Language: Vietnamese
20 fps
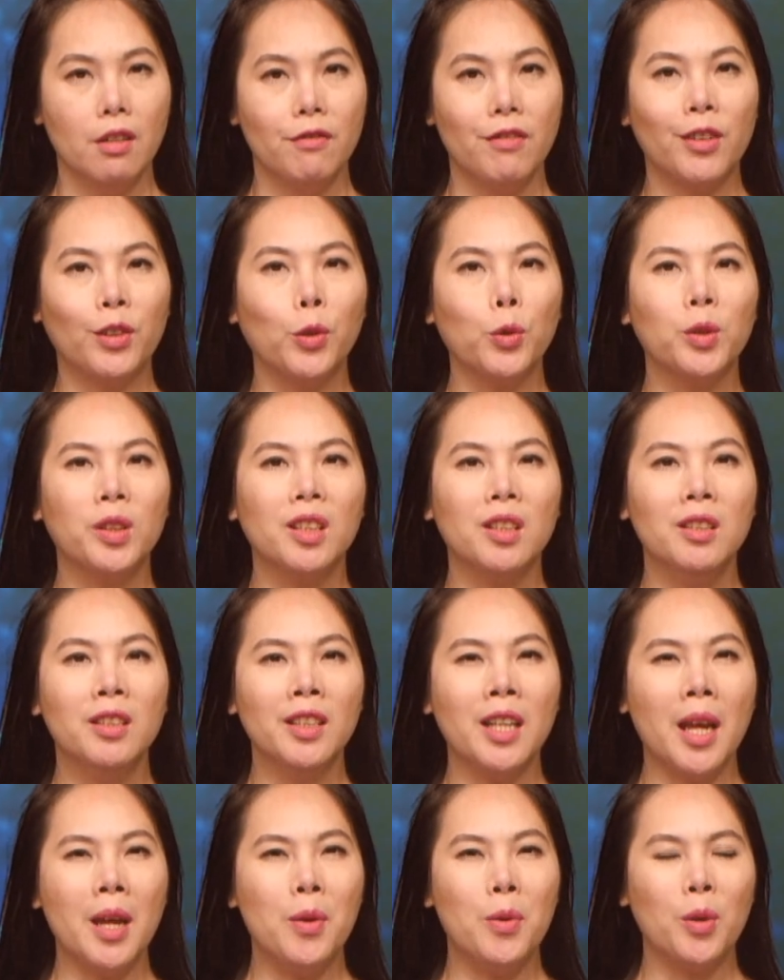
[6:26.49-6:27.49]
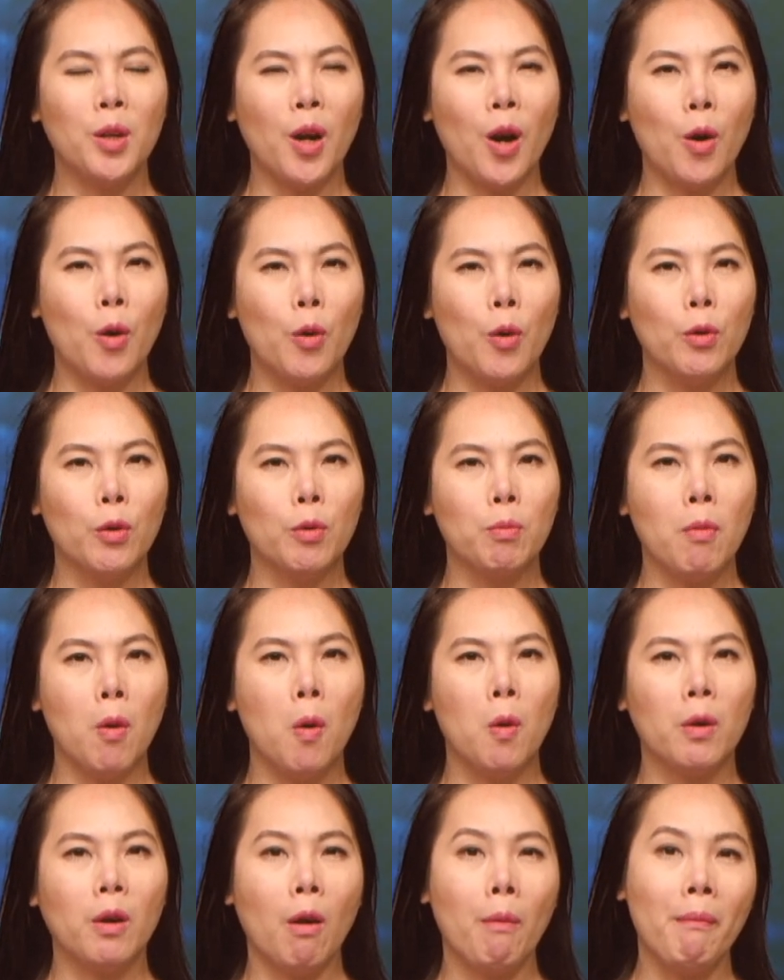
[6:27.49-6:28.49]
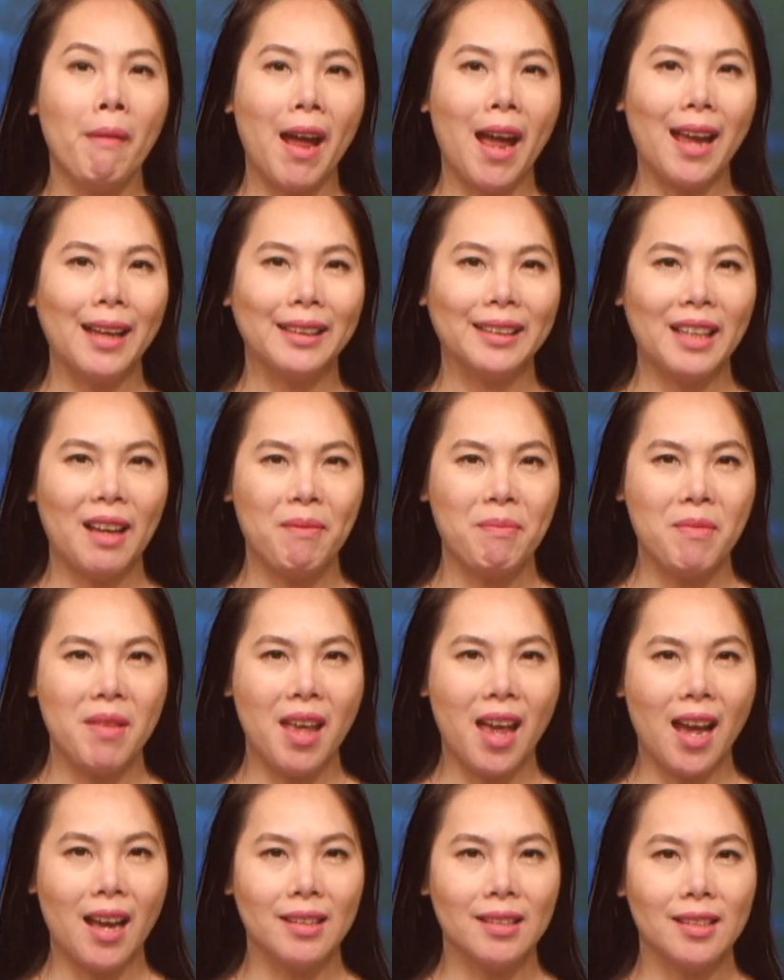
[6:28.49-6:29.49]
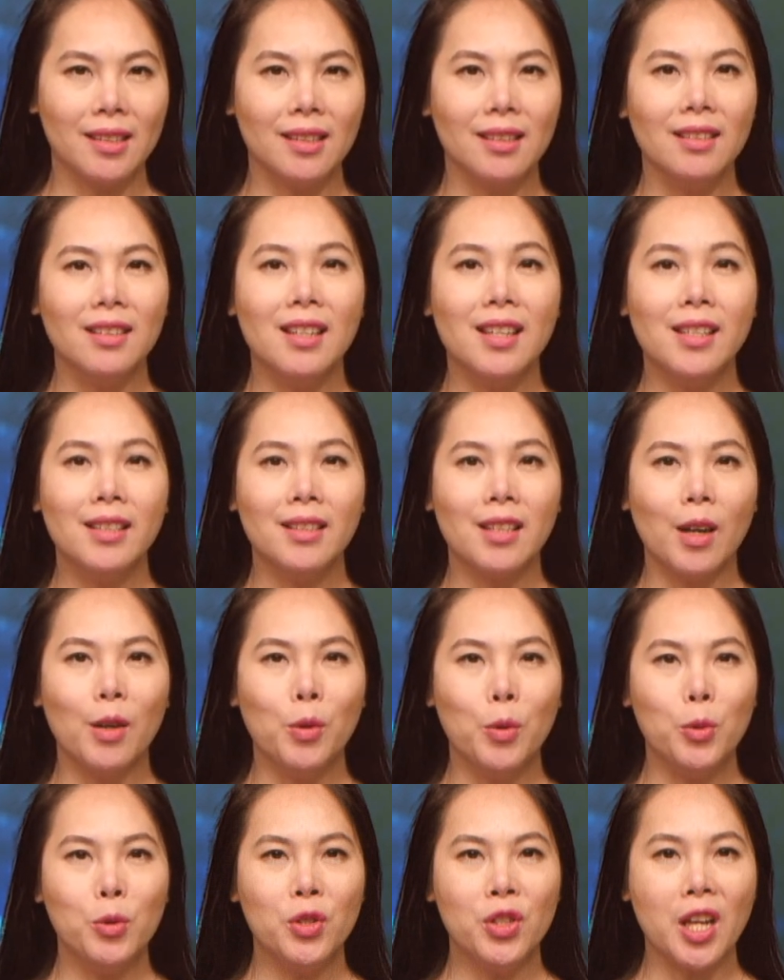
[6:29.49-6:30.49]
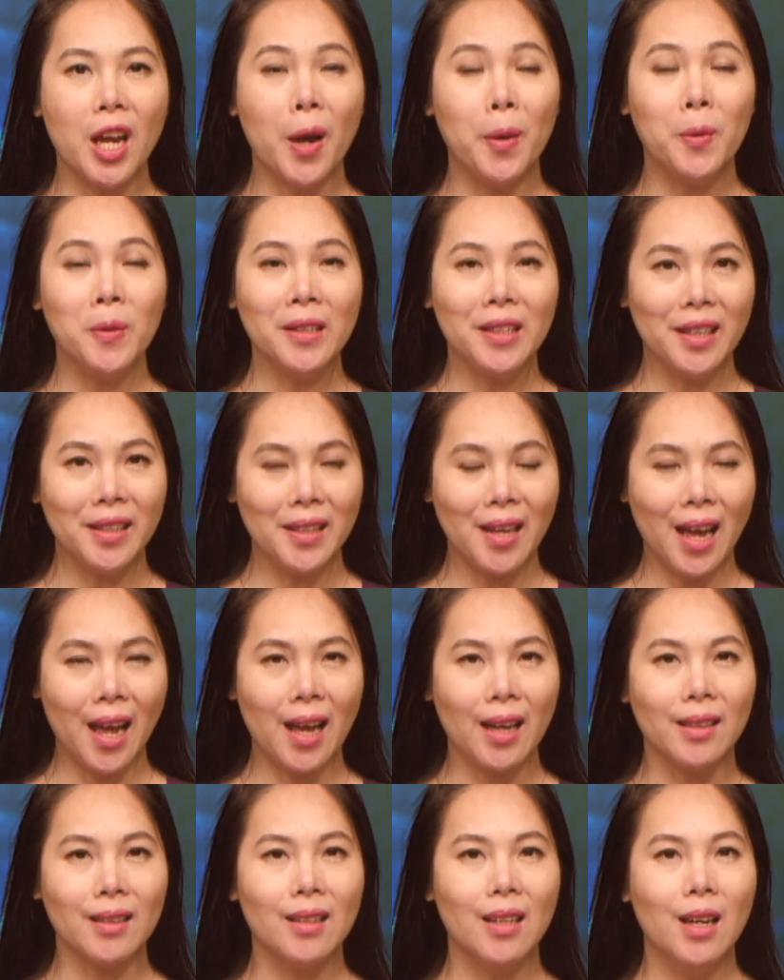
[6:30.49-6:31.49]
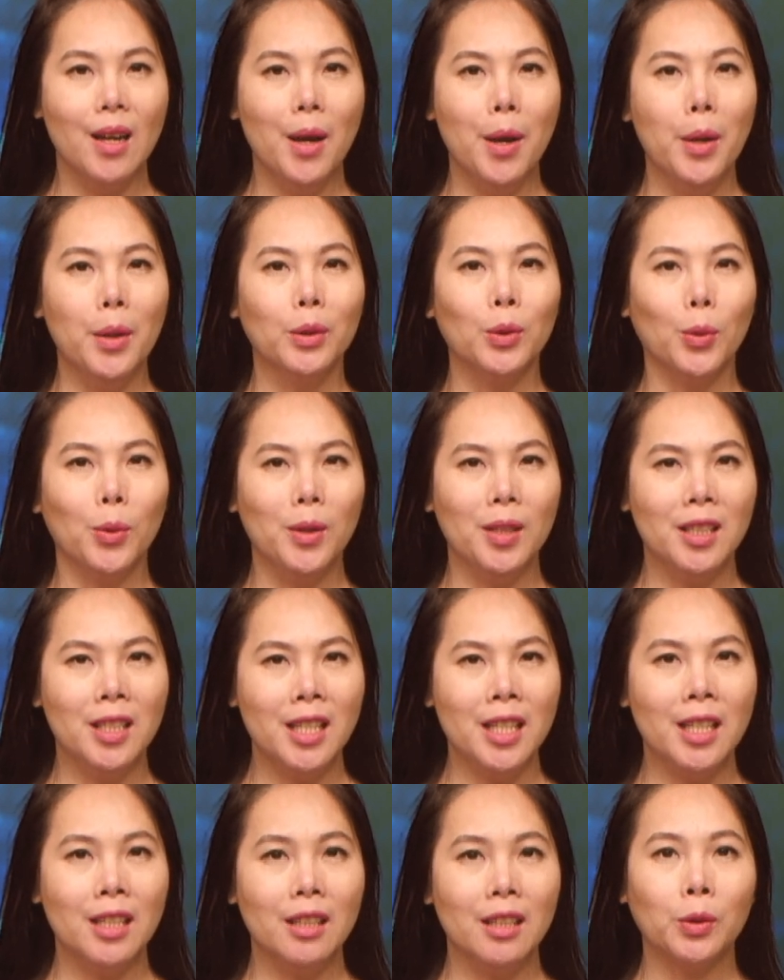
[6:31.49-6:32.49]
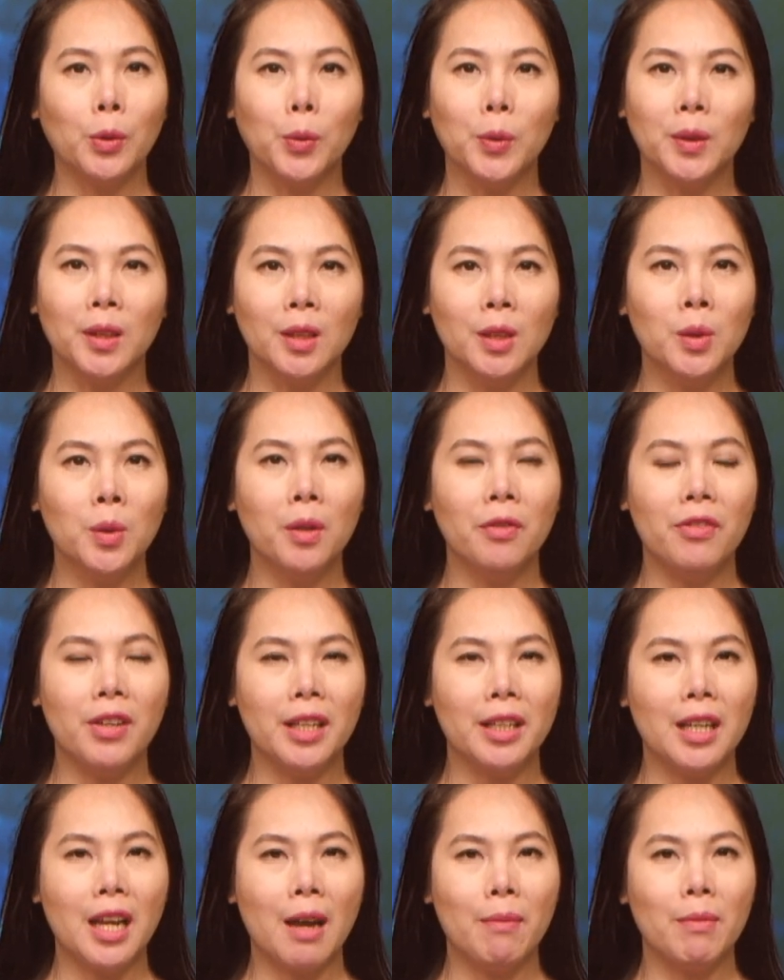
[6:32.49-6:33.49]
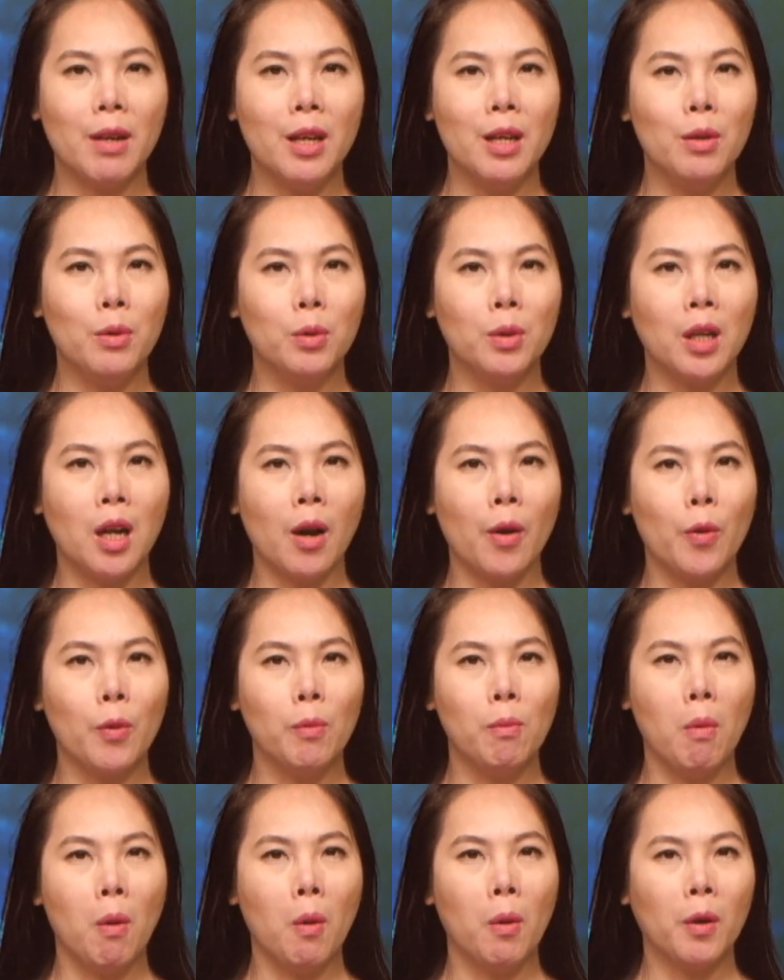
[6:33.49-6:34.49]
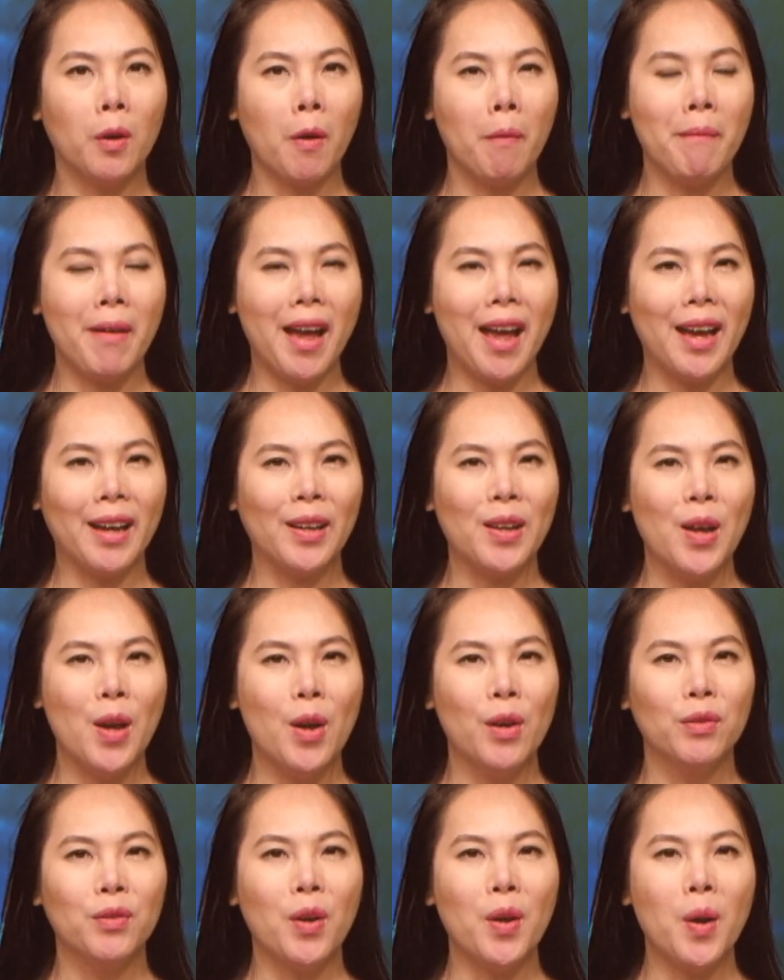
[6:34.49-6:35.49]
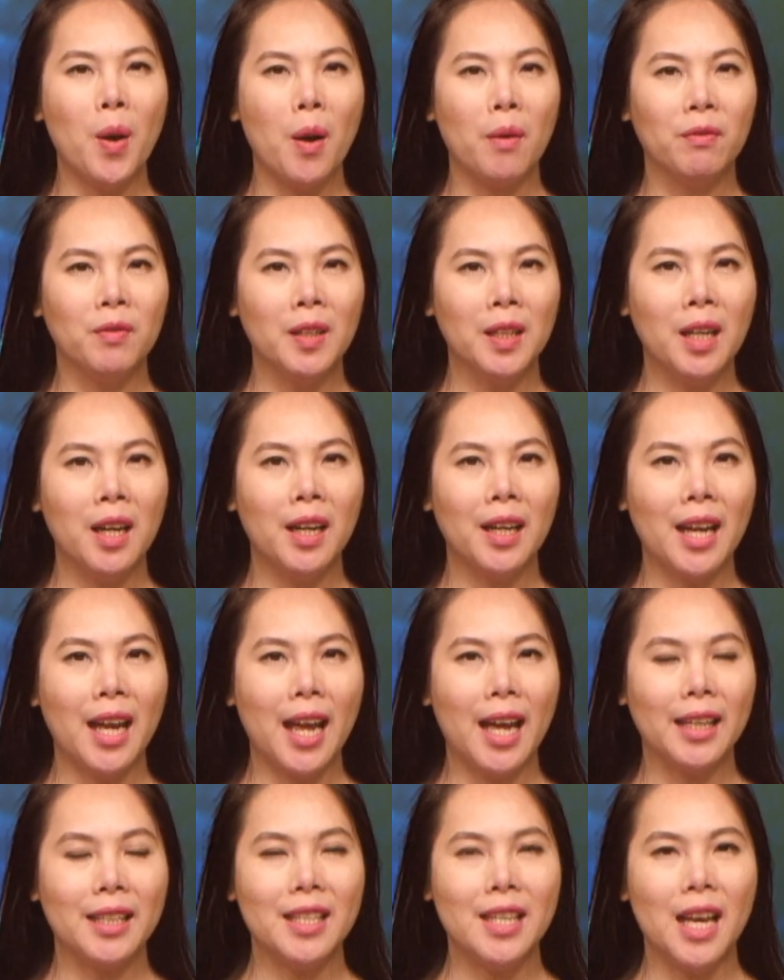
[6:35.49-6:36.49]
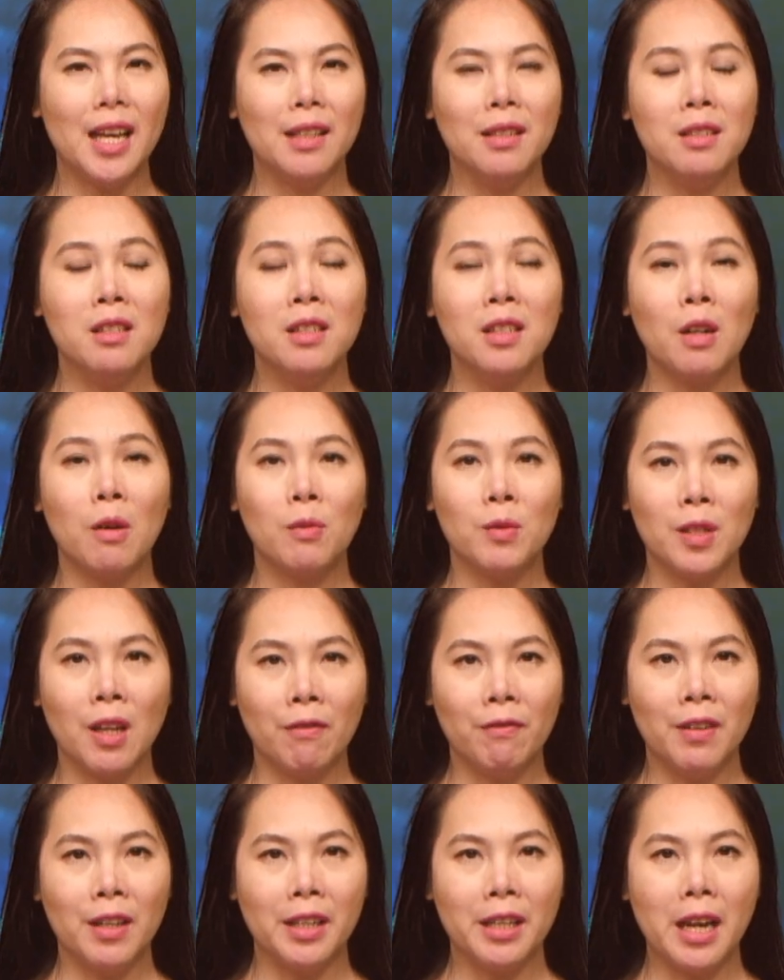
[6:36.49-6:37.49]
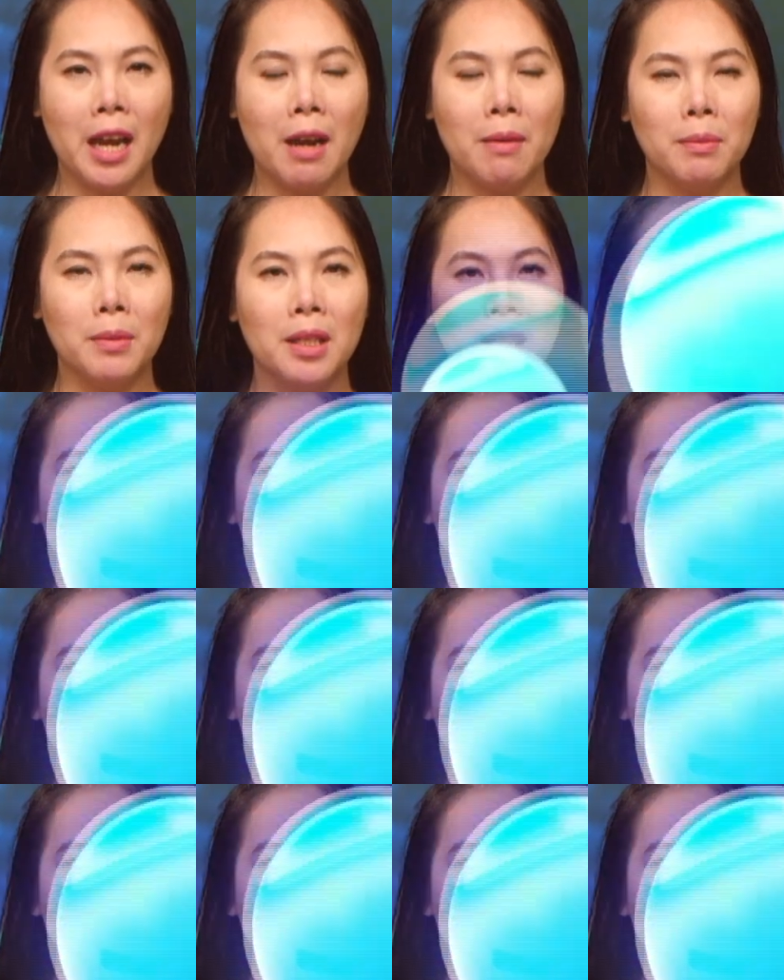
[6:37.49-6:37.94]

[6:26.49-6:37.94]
Phó Thủ tướng đã yêu cầu Bộ Công an tham gia xử lý sở hữu chéo ngân hàng. Thủ, lý, Thủ tướng của Việt Nam đã yêu cầu Bộ Công an phối hợp với Ngân hàng Nhà nước Cộng sản Việt Nam –